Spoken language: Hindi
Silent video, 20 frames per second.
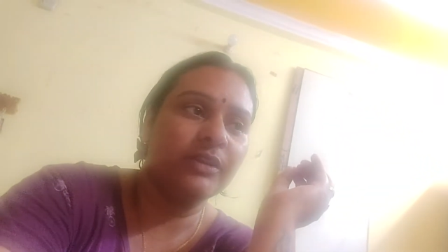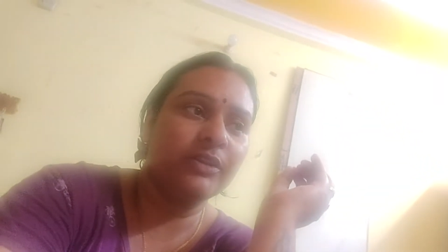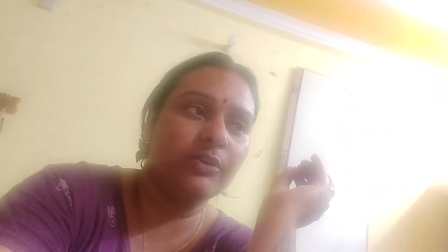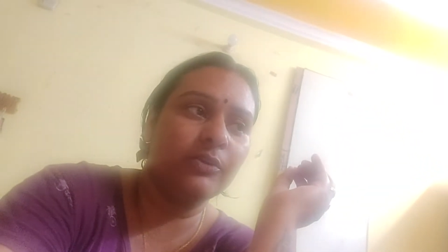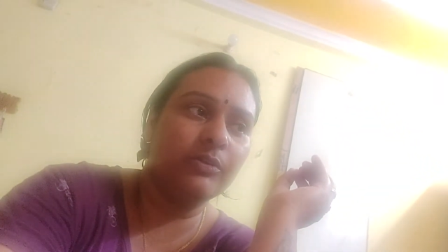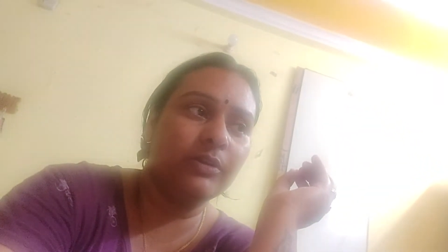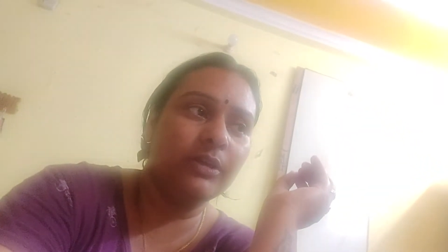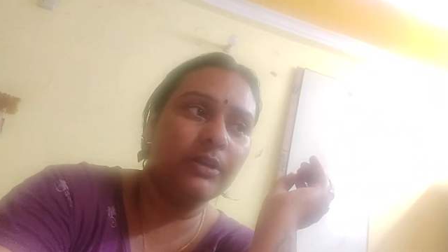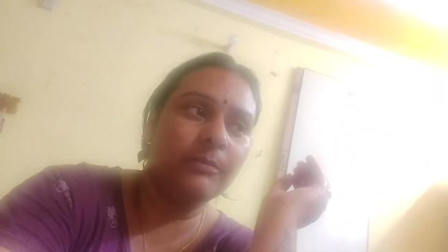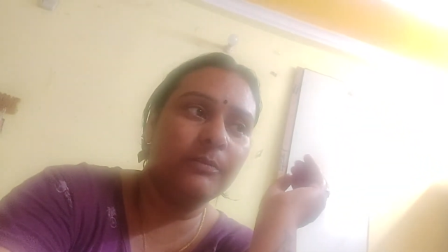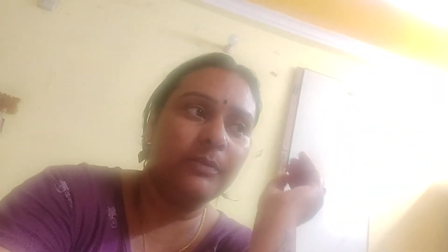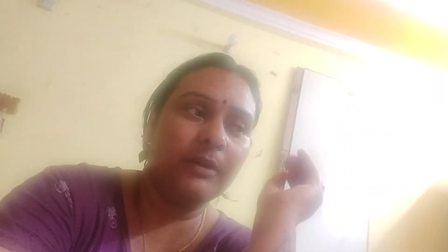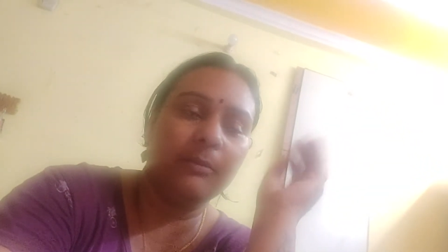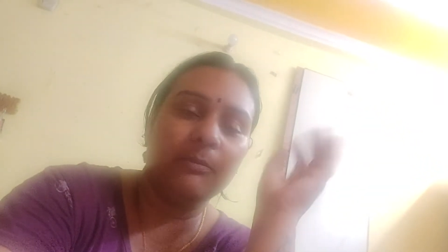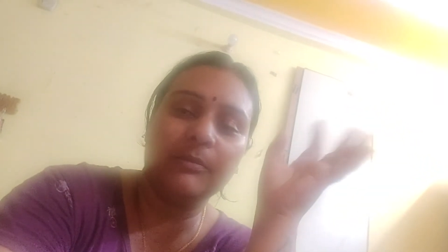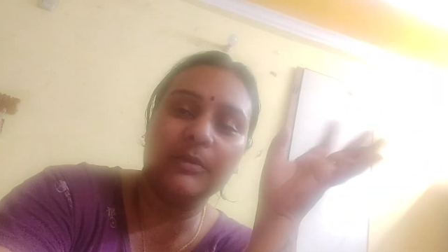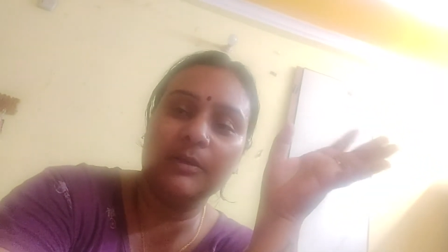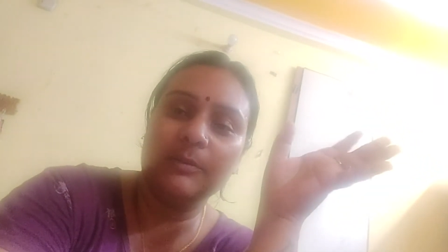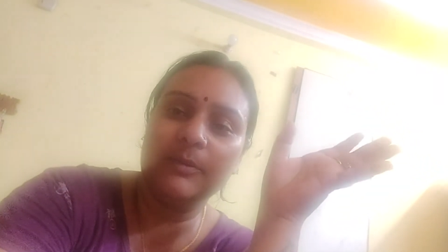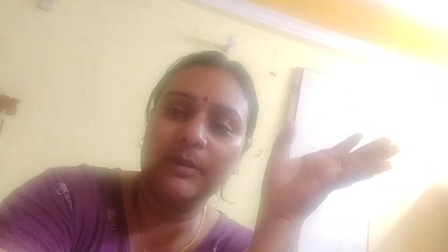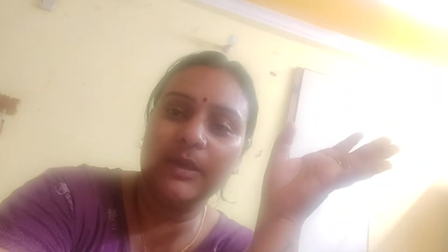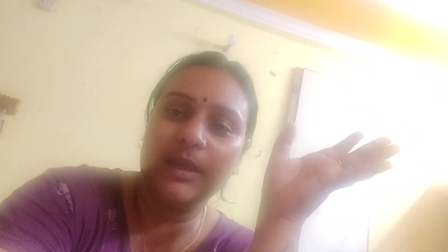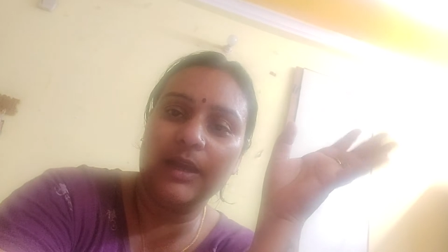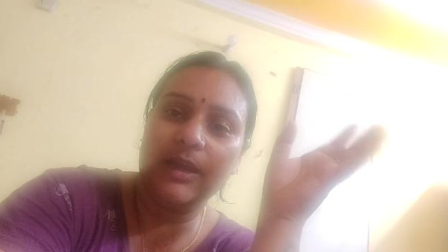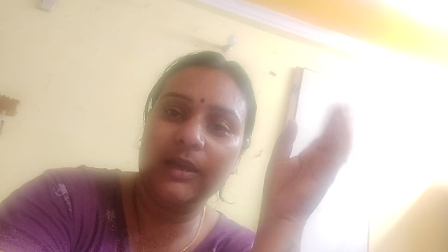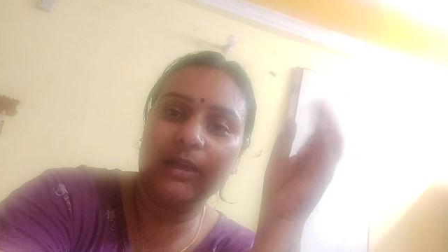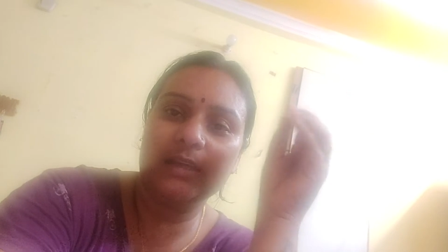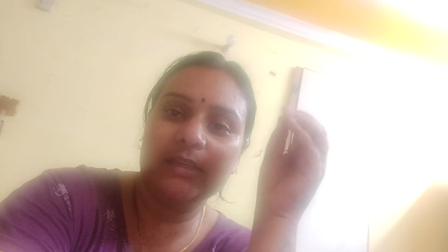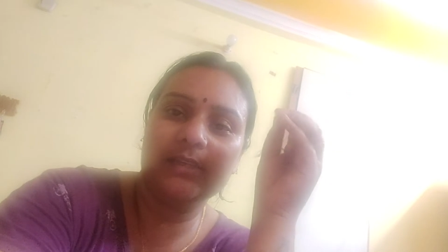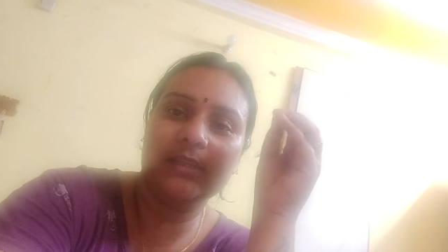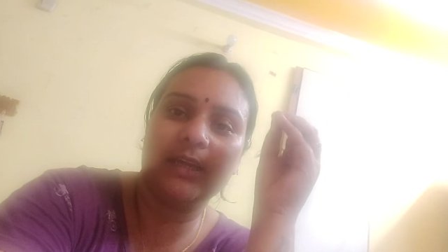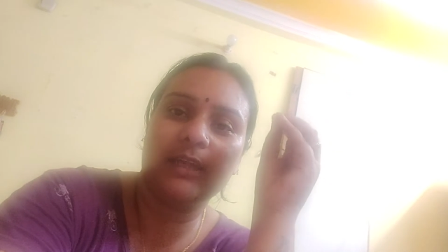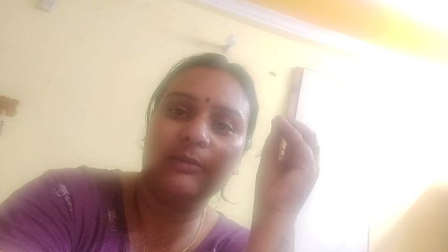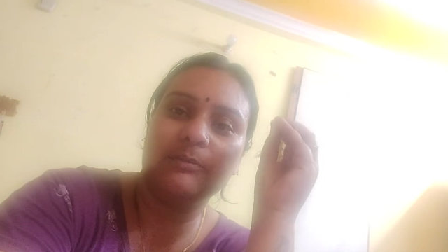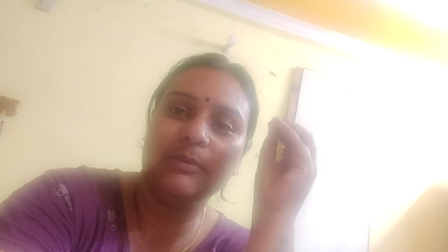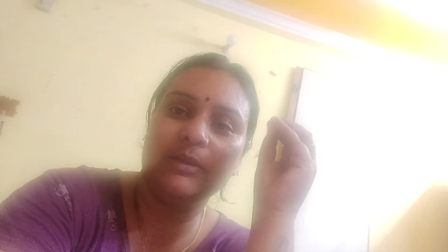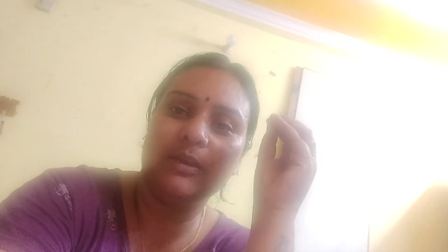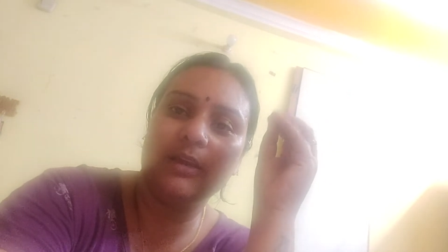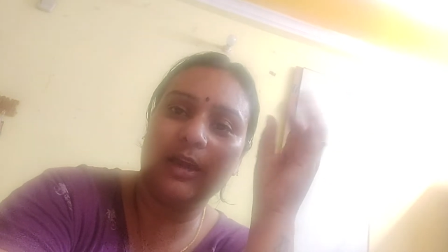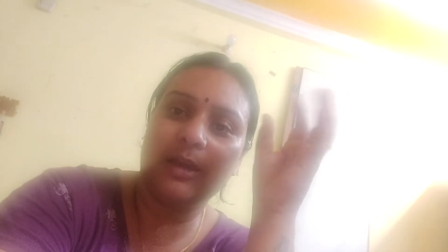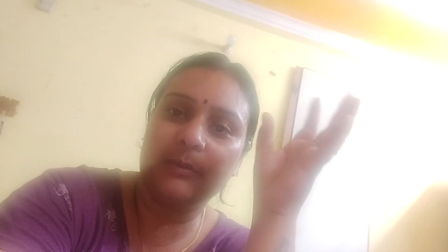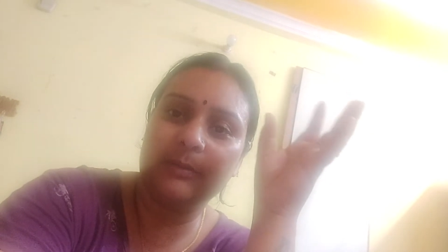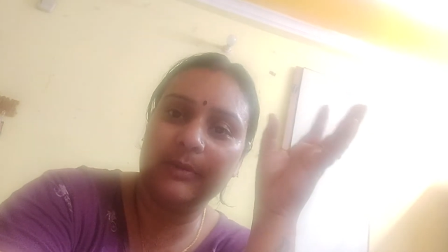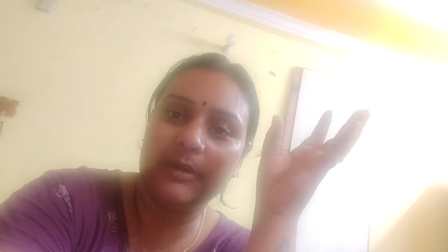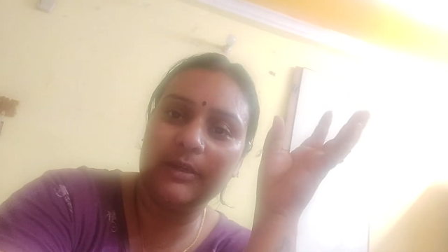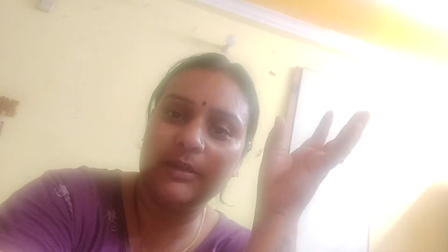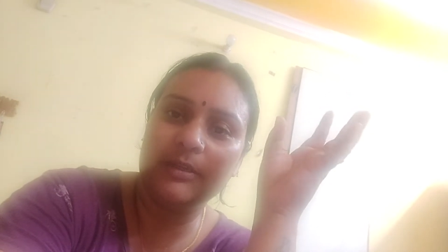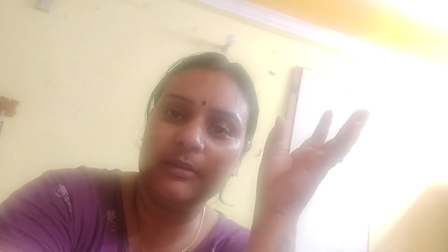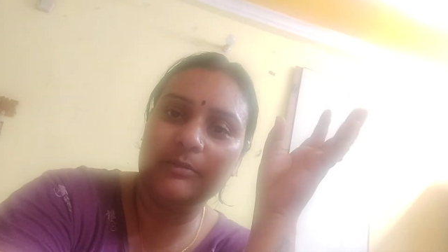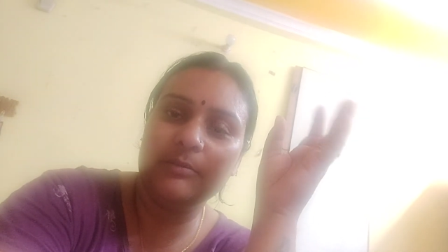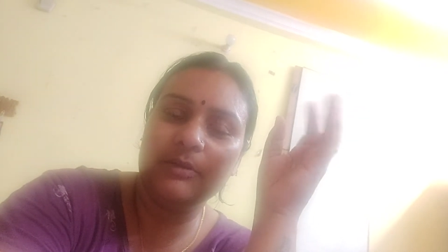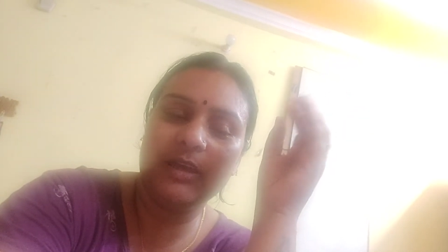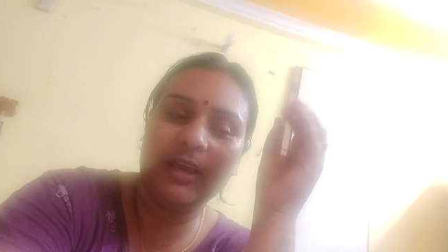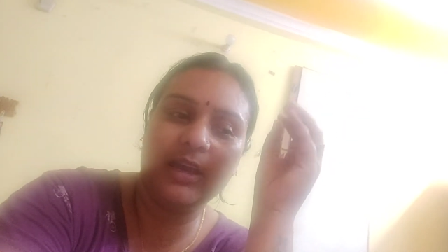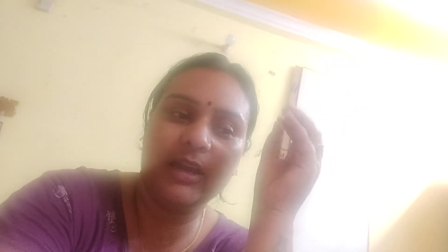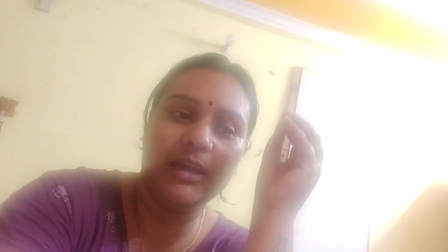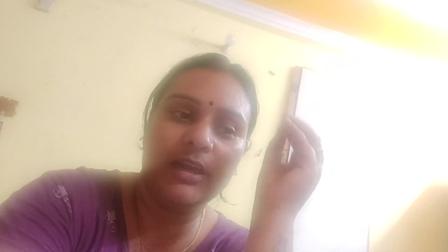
क्योंकि प्लम्बर भी आ गए साथ में कारपेंटर भी आ